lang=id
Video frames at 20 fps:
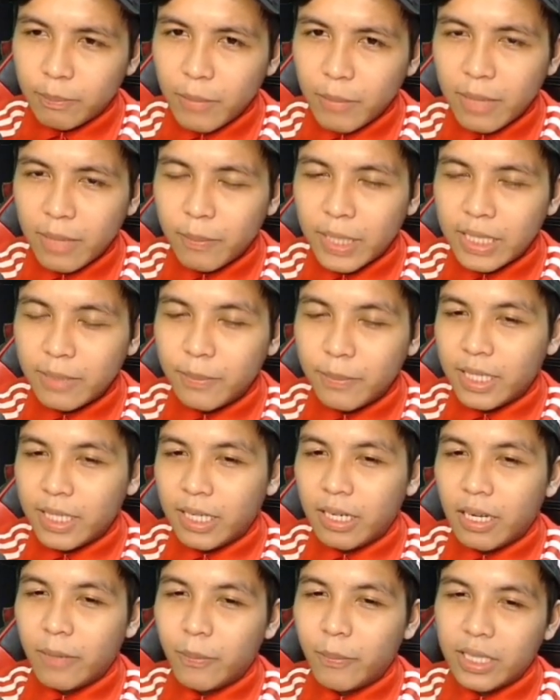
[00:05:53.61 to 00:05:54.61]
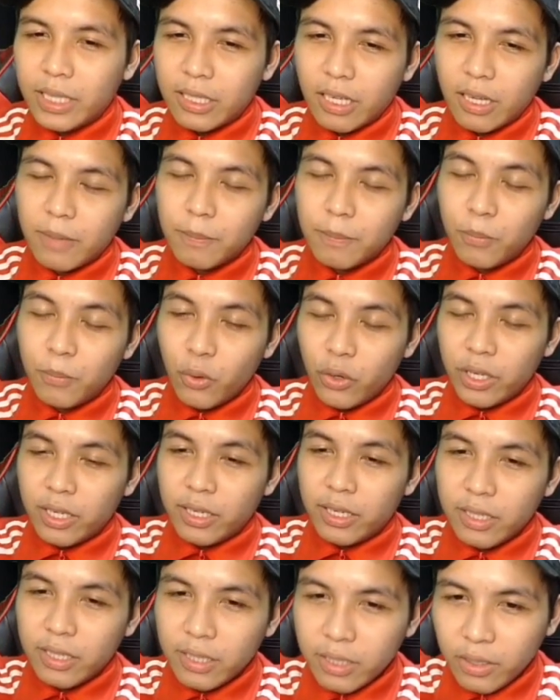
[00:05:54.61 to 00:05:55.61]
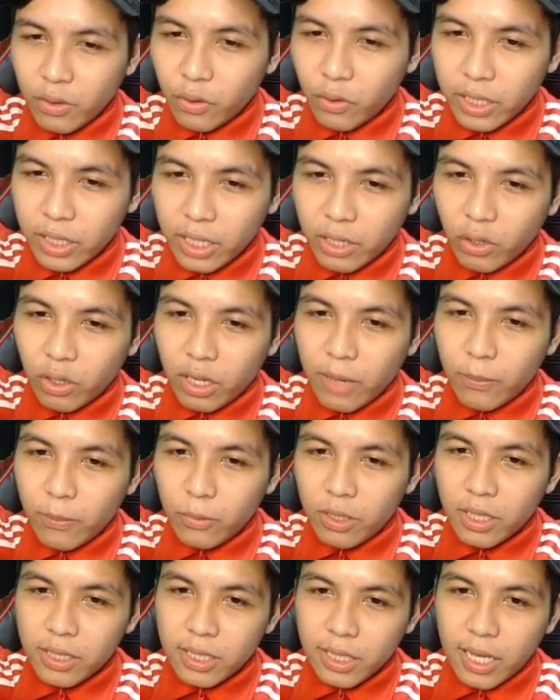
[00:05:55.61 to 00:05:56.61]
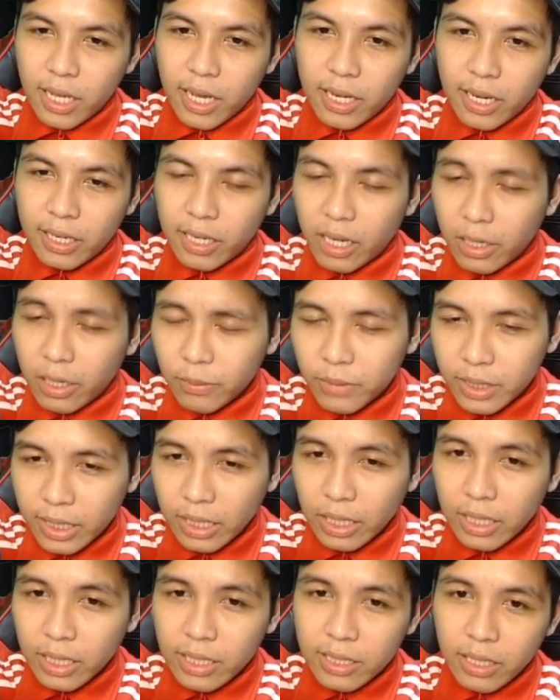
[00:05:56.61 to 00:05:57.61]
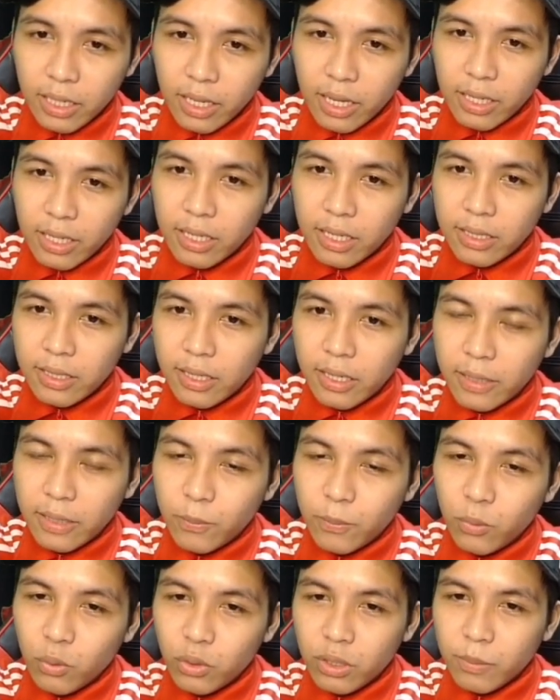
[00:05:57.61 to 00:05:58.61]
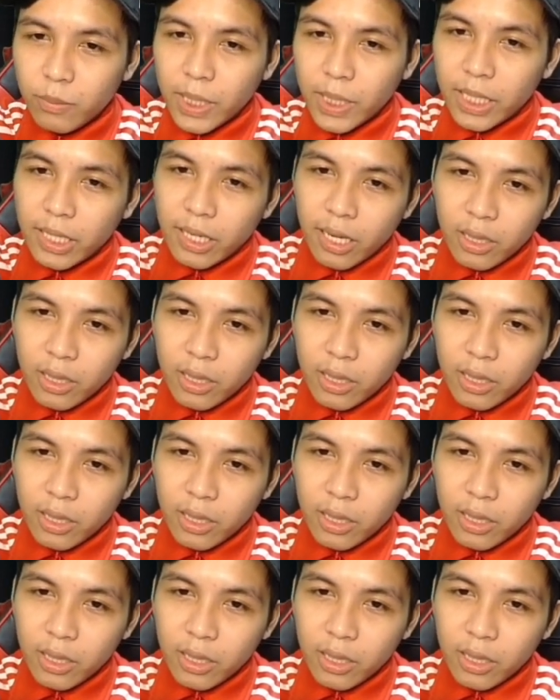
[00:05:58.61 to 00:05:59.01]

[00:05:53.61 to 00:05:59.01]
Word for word: bang macam mana dapatkan poin Oke, kalau kamu lihat sekarang dalam screen saya ada 1900